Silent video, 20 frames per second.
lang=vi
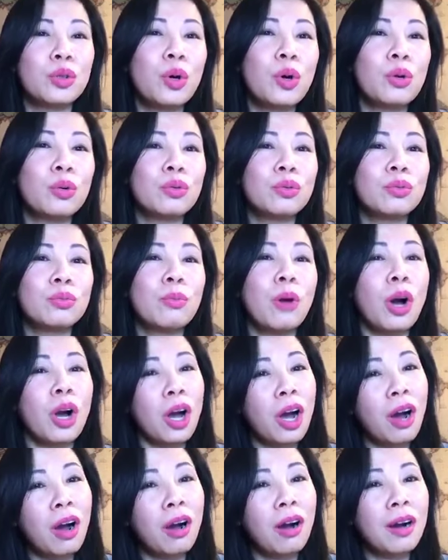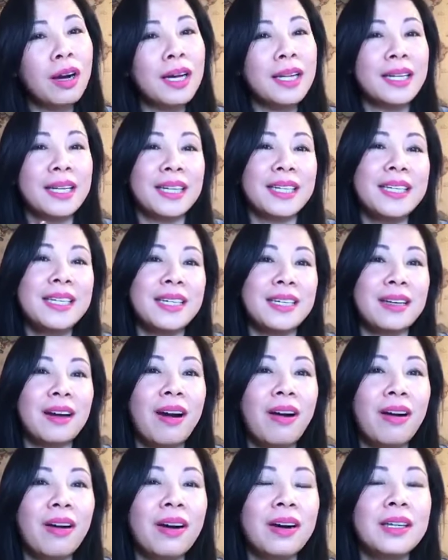tô bò kho hay là cái gì
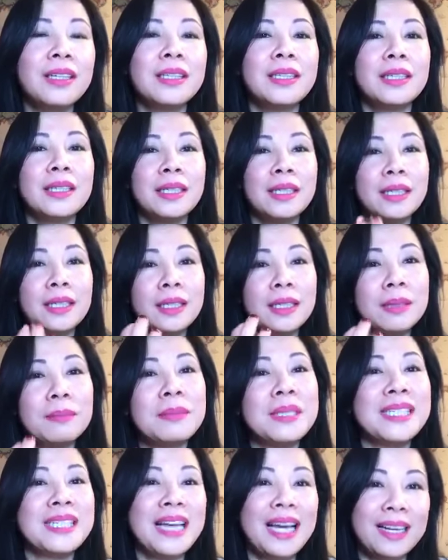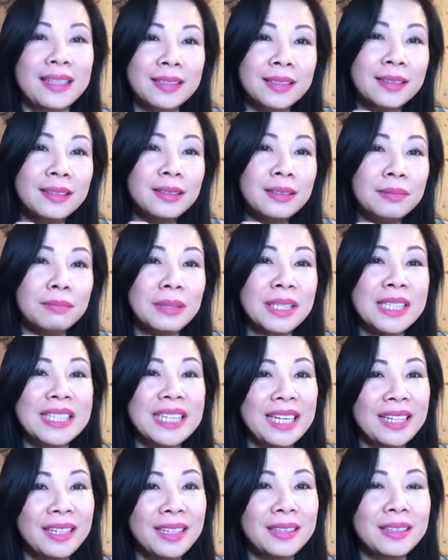kho thì mình sẽ ăn nước mình
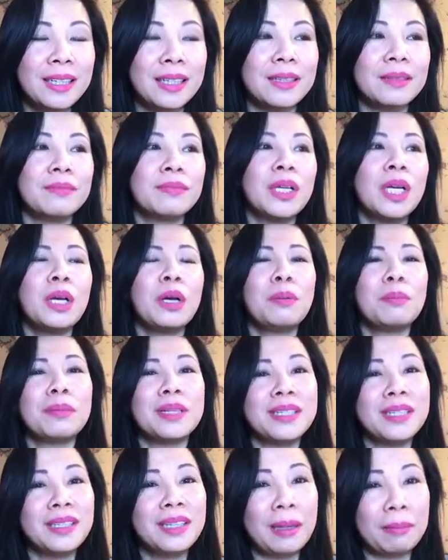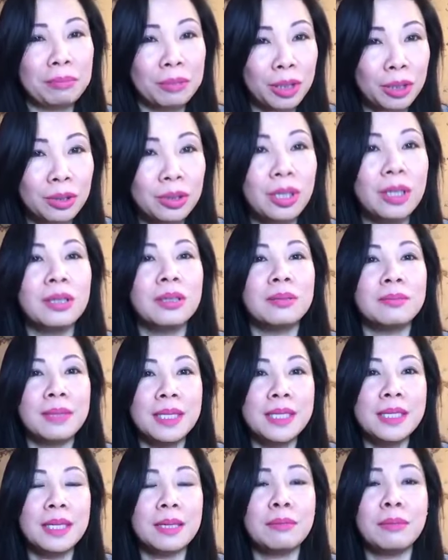tránh ăn thịt mình sẽ tập từ từ
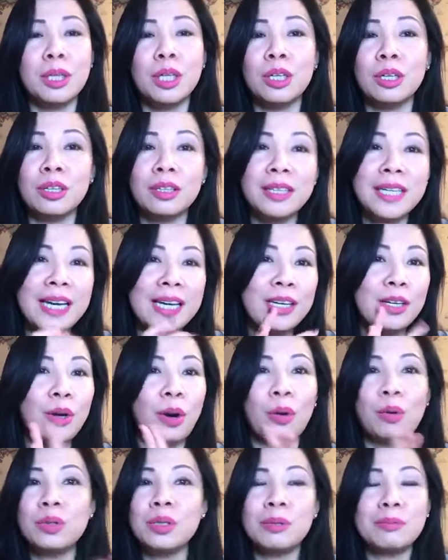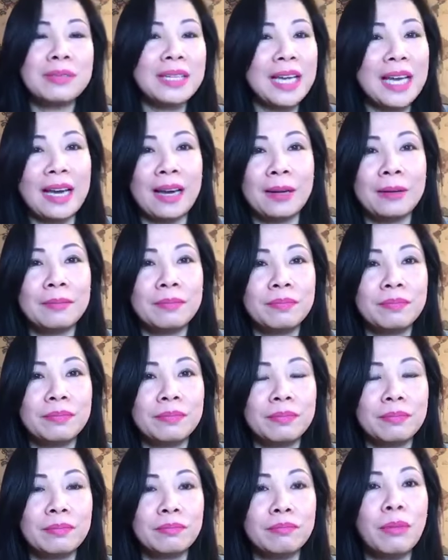mấy anh chị mình đừng có gây gỗ trong nhà
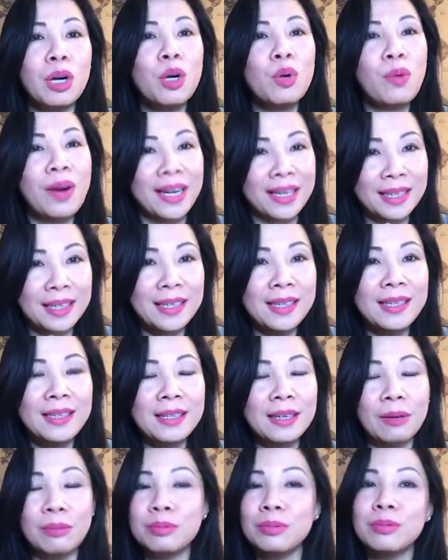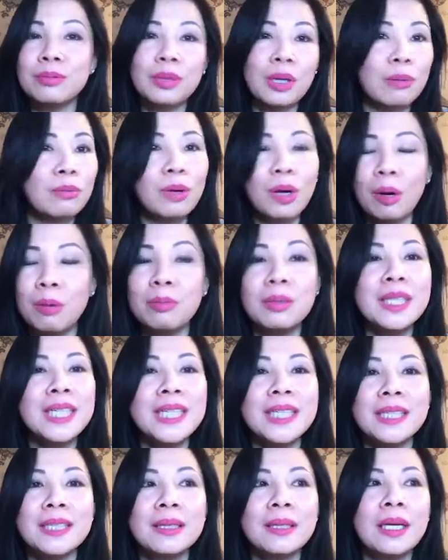mất hòa khí không không không có
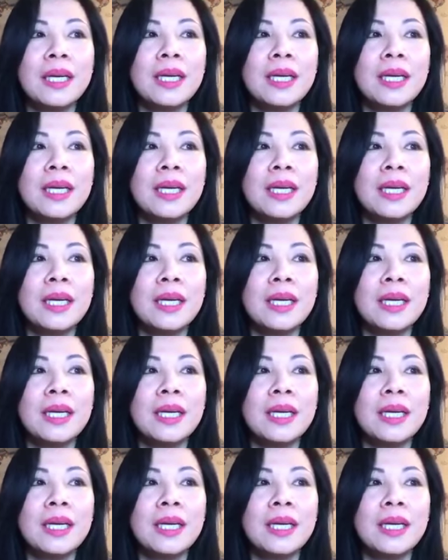nên